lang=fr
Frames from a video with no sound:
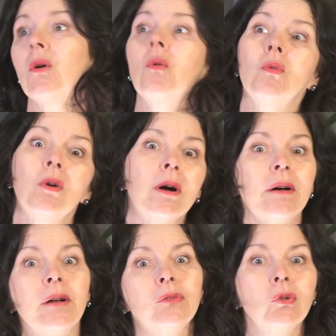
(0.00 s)
aux
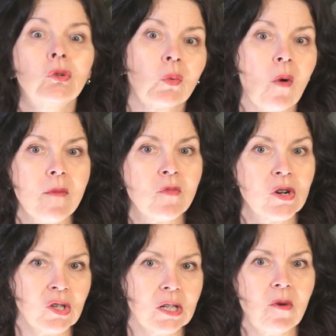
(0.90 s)
deux, trois mois
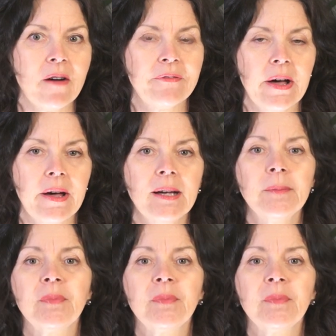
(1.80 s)
chez le coiffeur